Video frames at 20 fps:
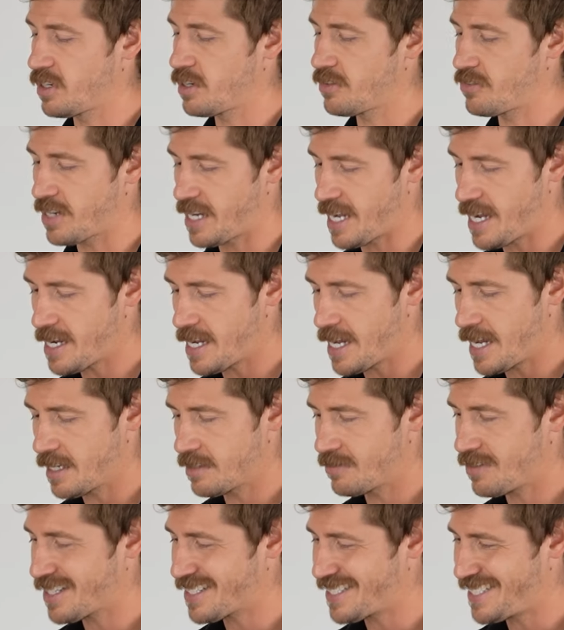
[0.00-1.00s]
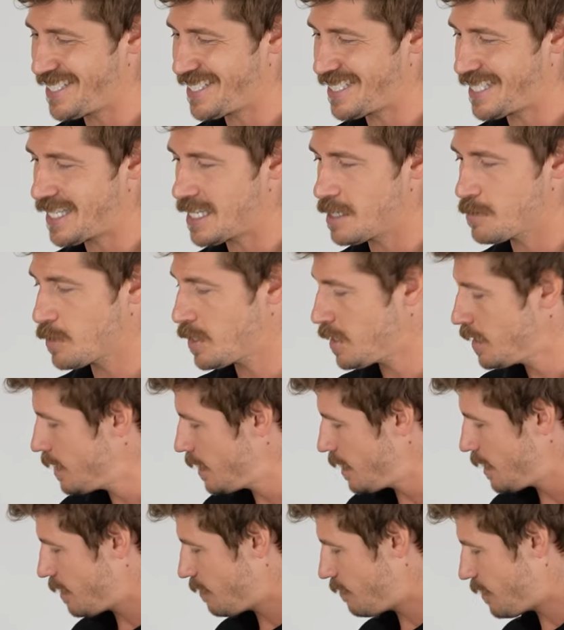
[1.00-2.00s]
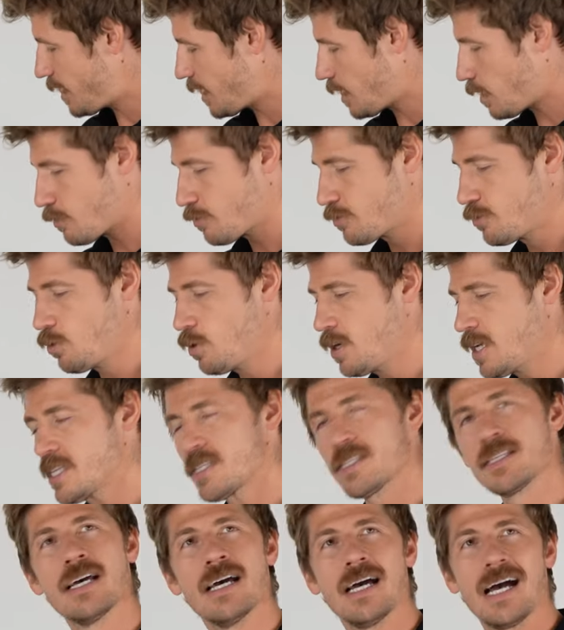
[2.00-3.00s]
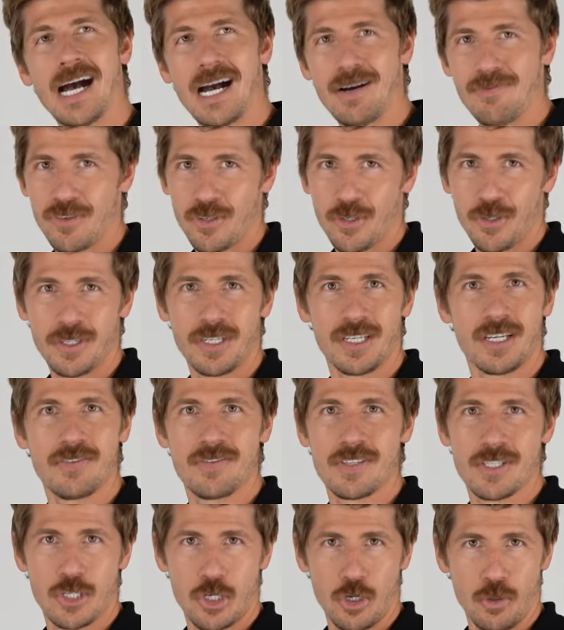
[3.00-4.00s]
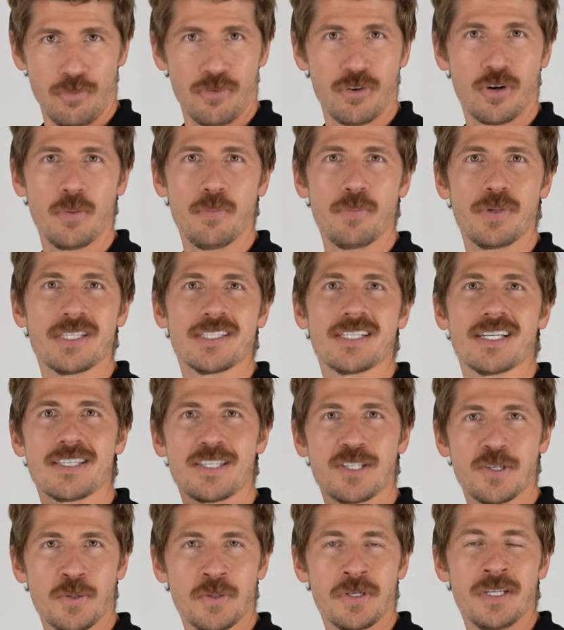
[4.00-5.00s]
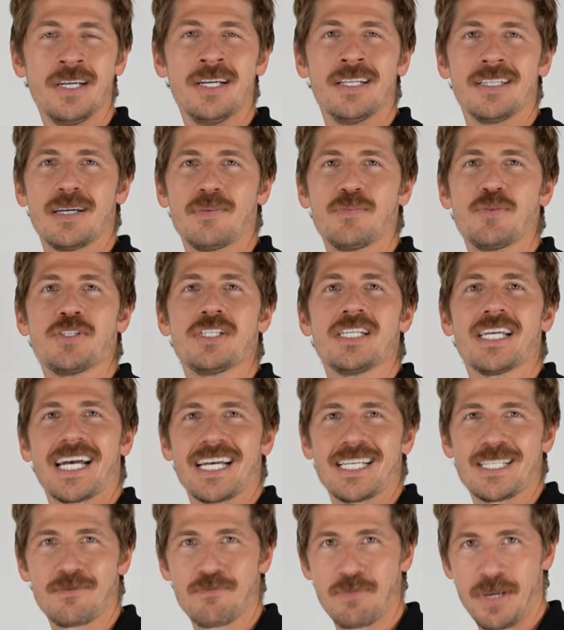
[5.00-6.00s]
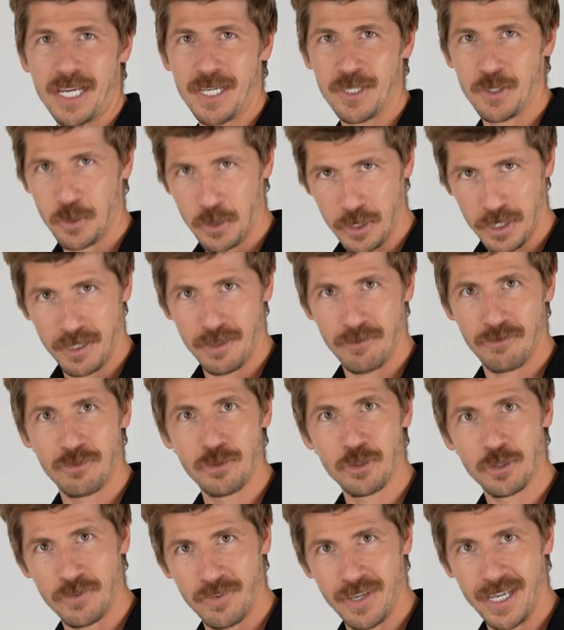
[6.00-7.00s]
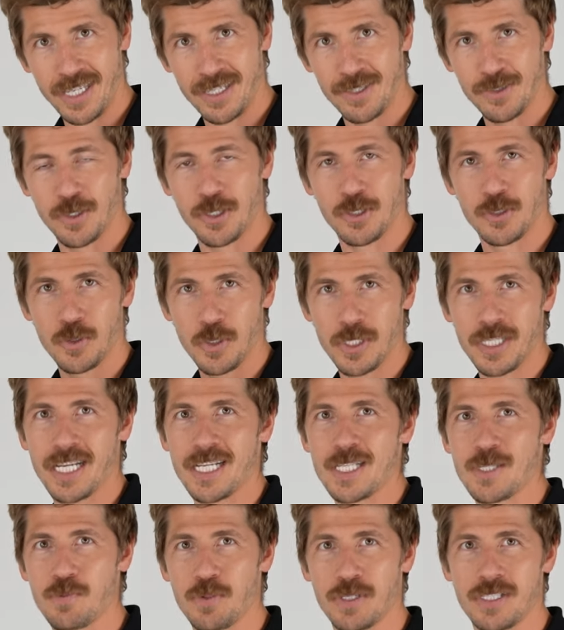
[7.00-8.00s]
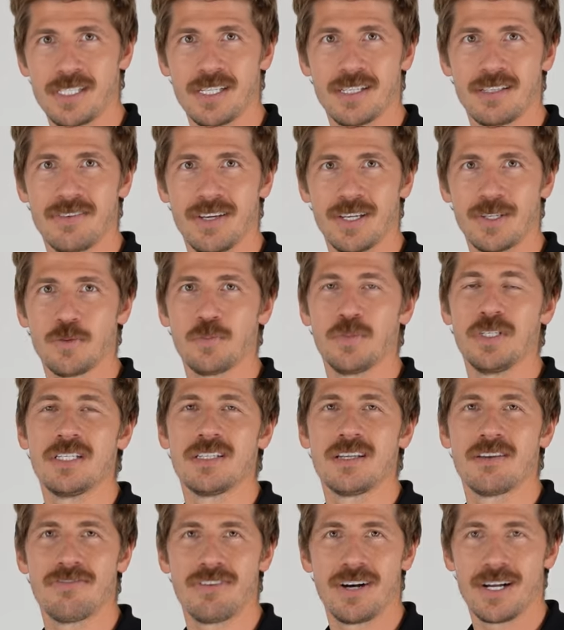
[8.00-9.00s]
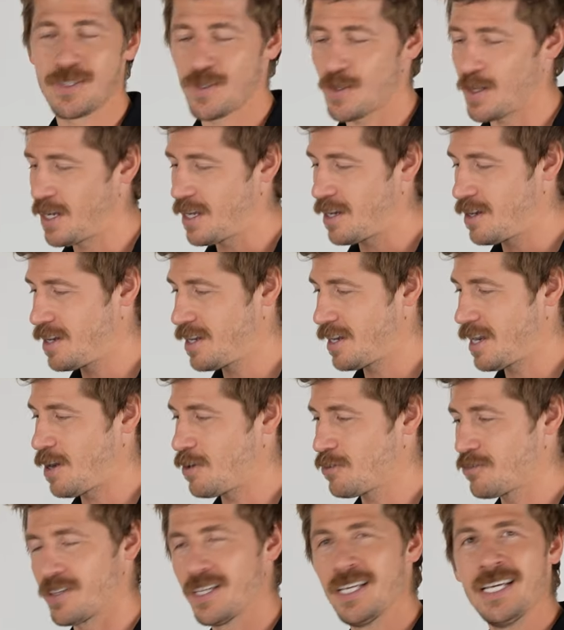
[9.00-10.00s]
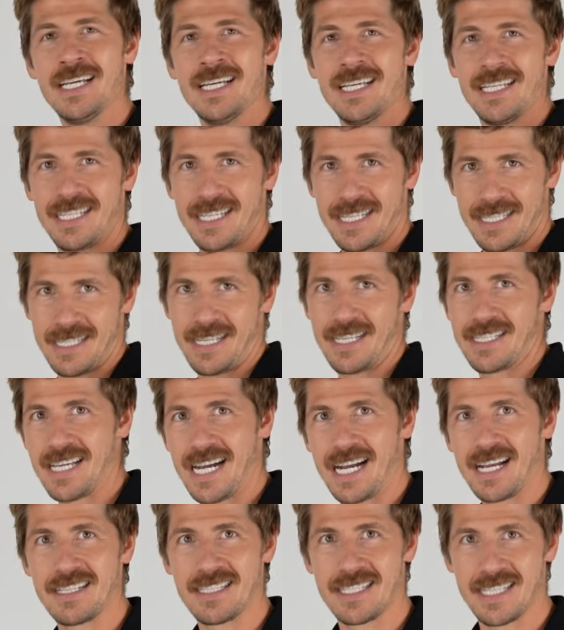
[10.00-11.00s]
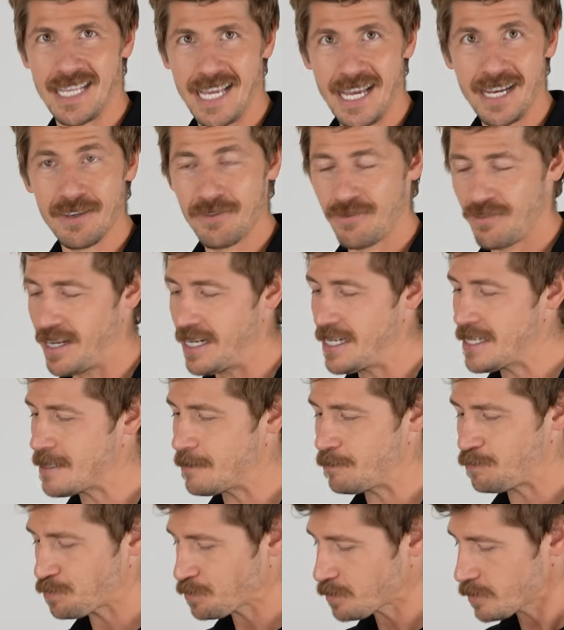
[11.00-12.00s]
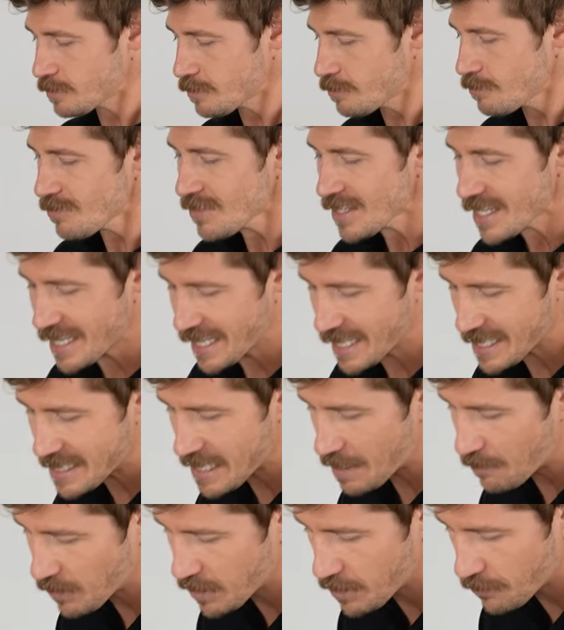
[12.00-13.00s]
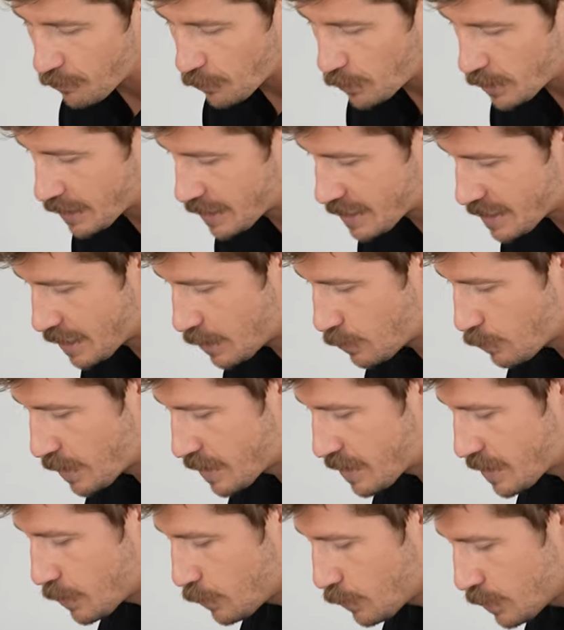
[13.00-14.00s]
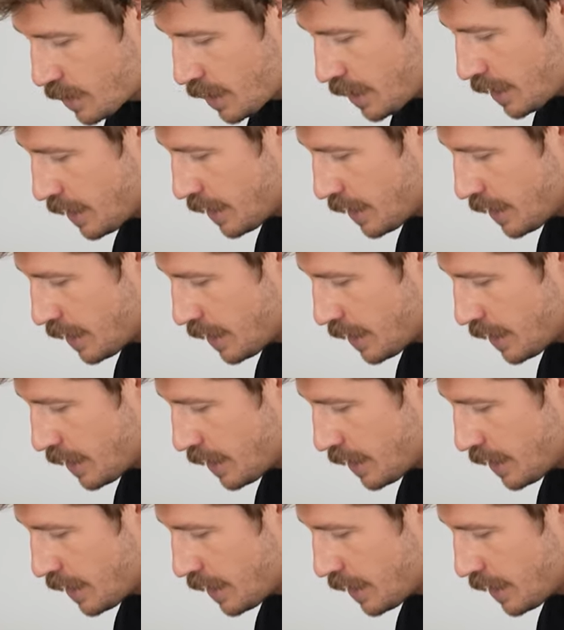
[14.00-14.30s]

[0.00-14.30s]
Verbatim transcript: In der Vergangenheit war die Idee immer, wenn er auf Null ist, haben wir noch eine gewisse Schlupfkompensation, da muss die Restmenge durchgeführt werden oder durchtransportiert werden, um nicht Gefahr zu äh, laufen, dass der Sack ins Leere fällt. Jetzt haben wir die folgende Situation.